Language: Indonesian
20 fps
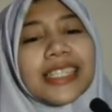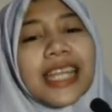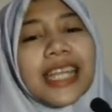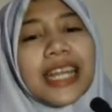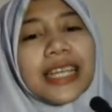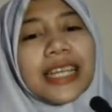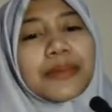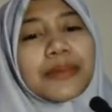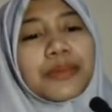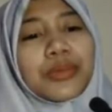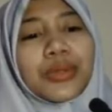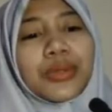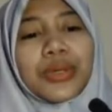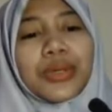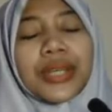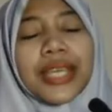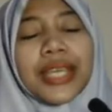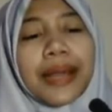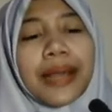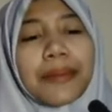dan
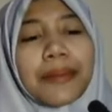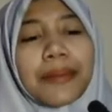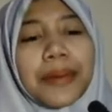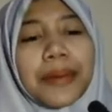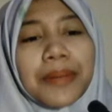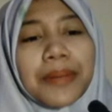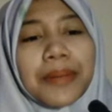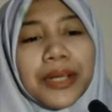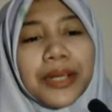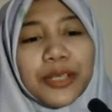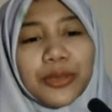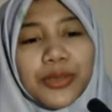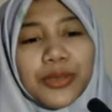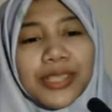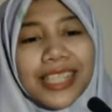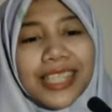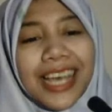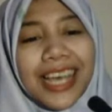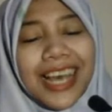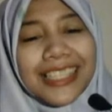debu yang
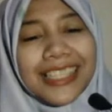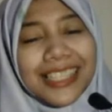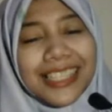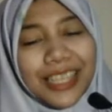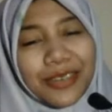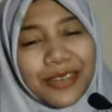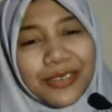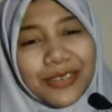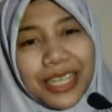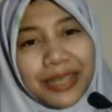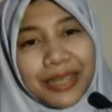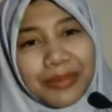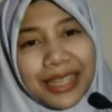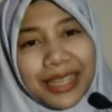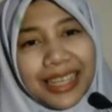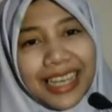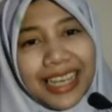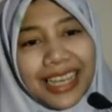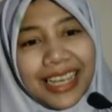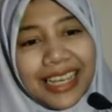membeku saat jauh dari
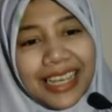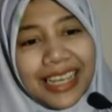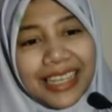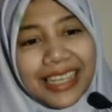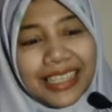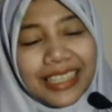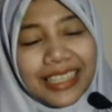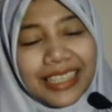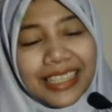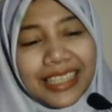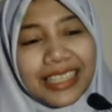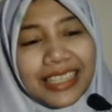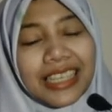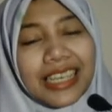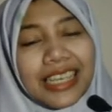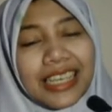matahari.